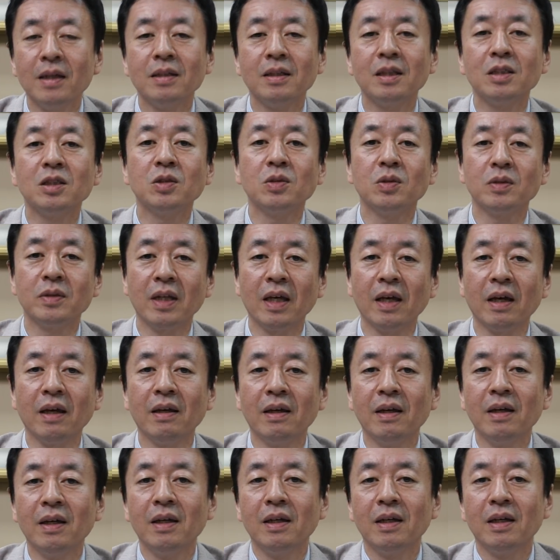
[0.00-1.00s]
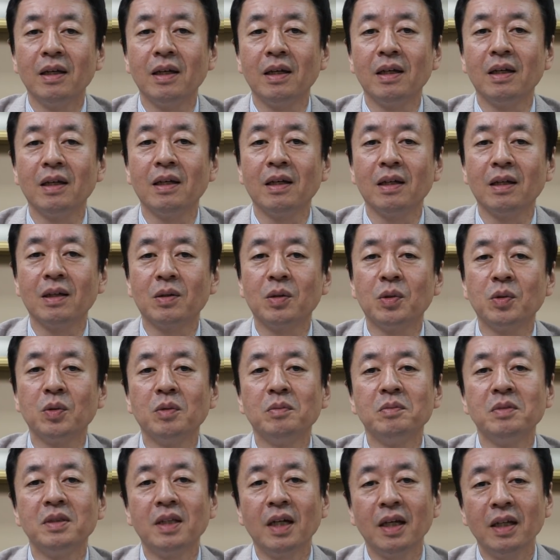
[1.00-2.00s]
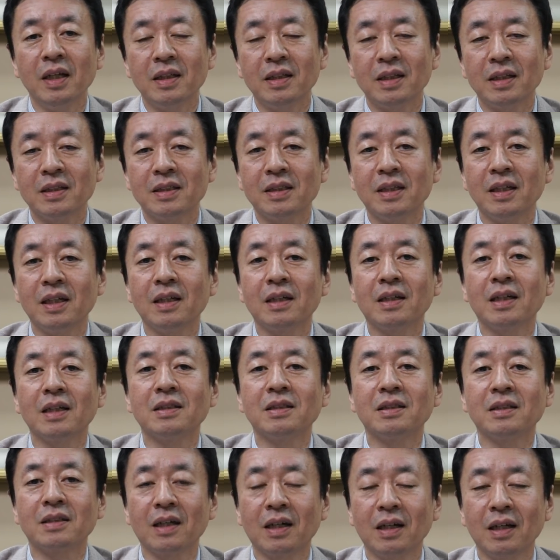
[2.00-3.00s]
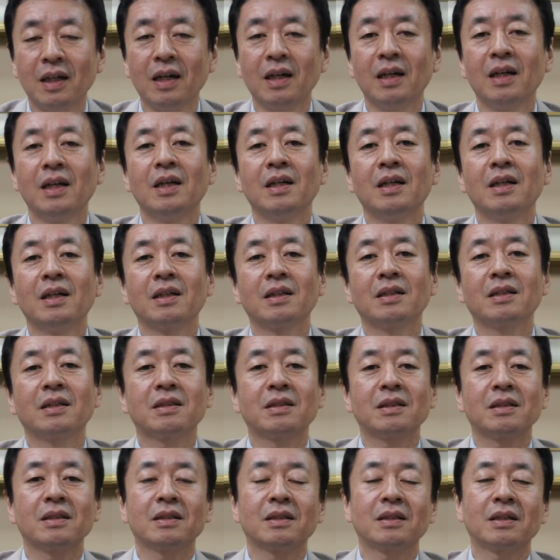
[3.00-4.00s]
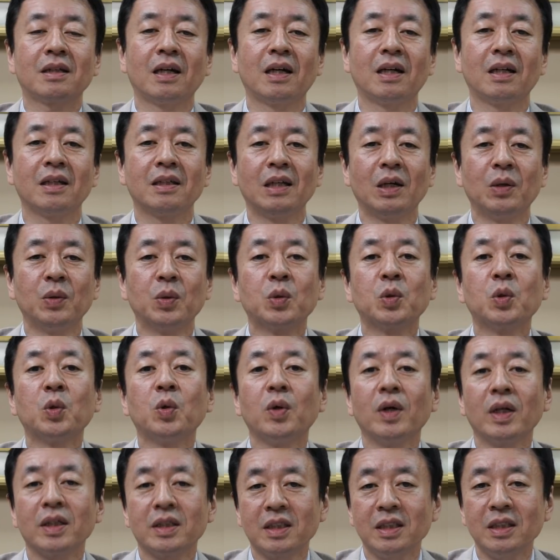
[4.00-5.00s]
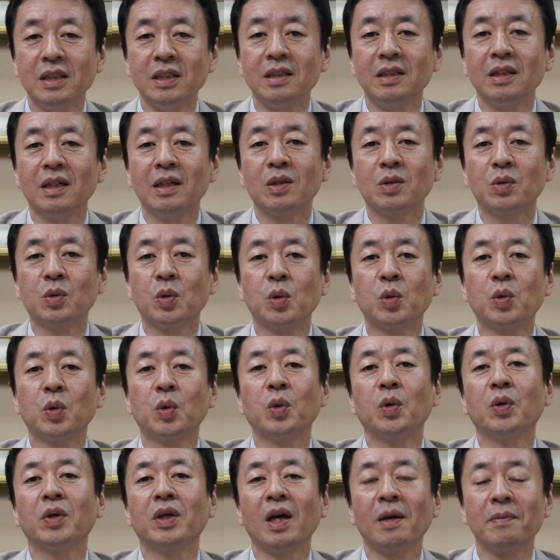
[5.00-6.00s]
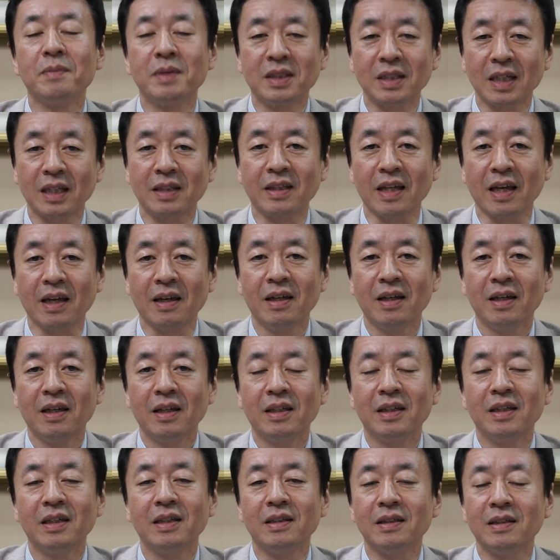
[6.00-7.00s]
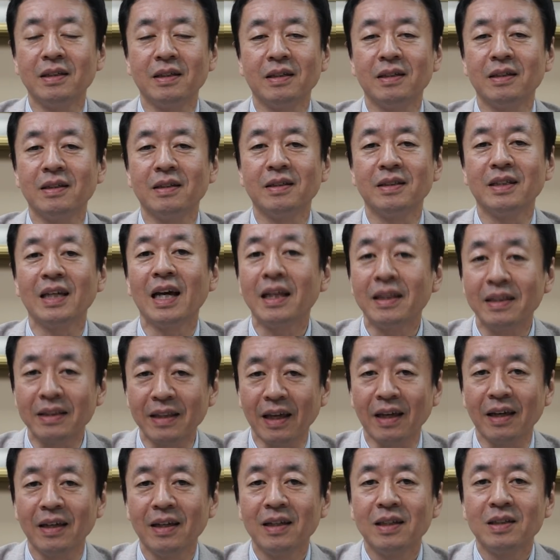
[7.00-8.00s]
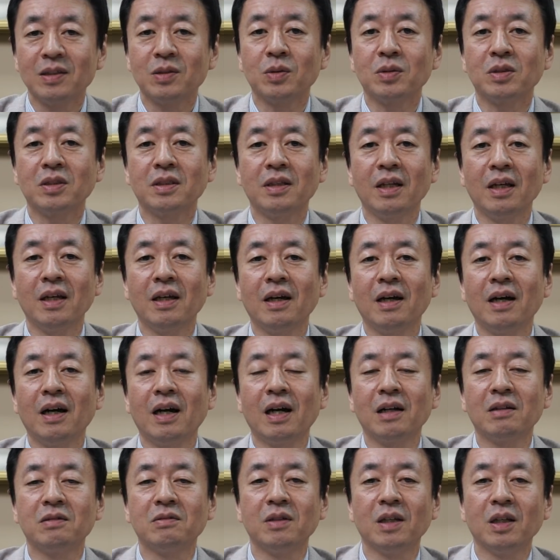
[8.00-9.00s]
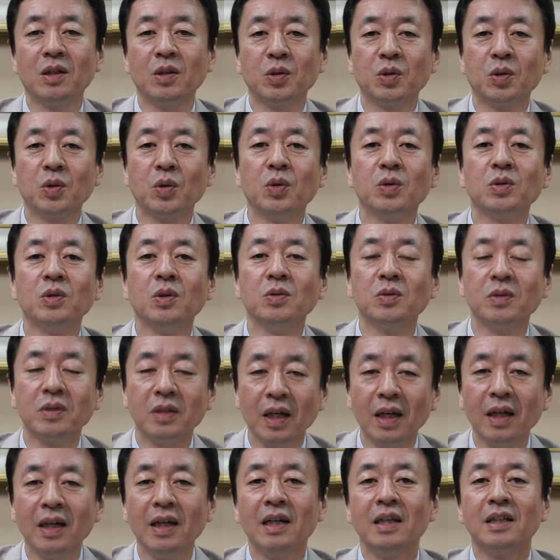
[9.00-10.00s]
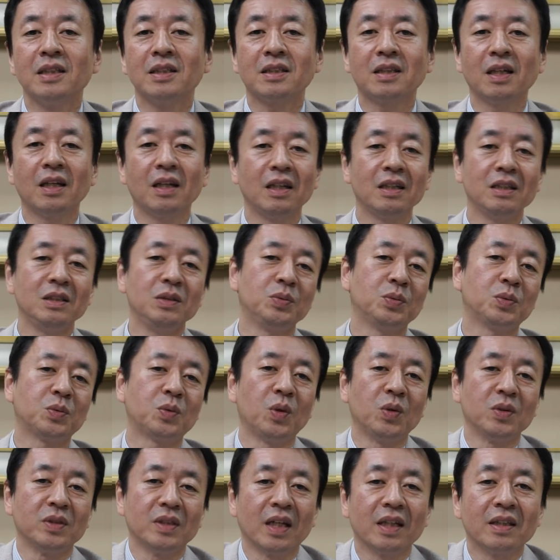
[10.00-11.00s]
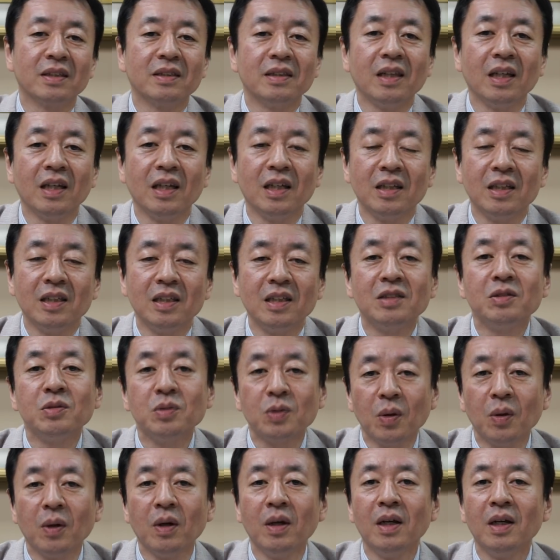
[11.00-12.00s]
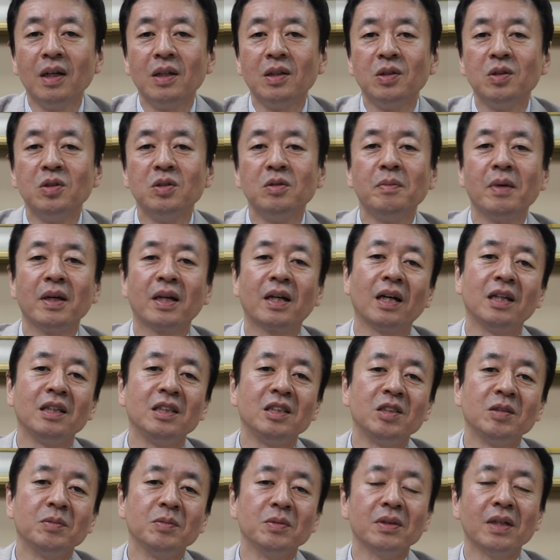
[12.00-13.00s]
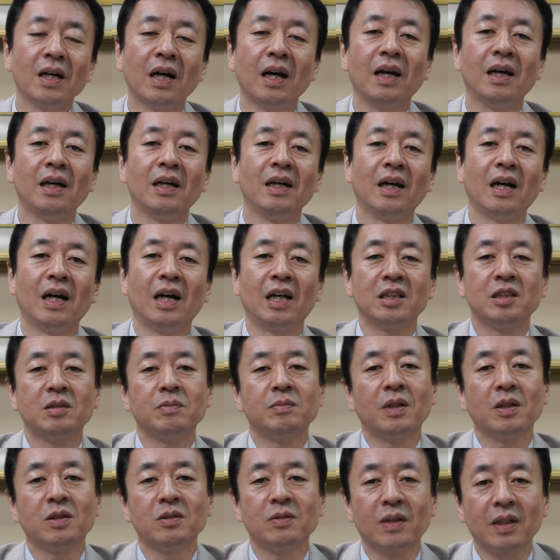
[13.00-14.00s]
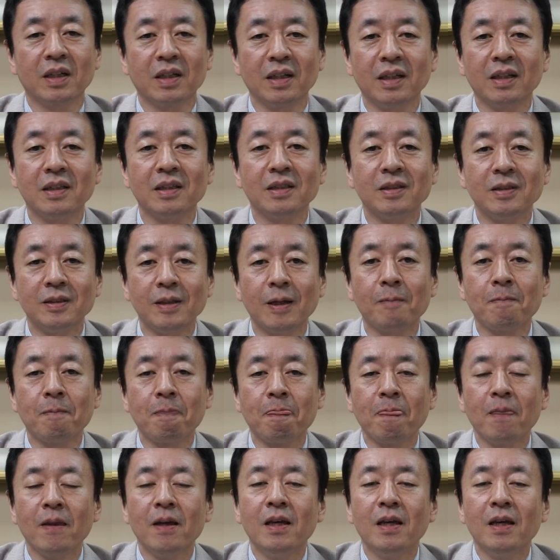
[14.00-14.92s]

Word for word: ですので、この乱れた生活から体を壊し、心を病みさせ、病んで、そして悪霊の憑依を受け、さらに不幸になっていくというメカニズムが始まるわけなんですね。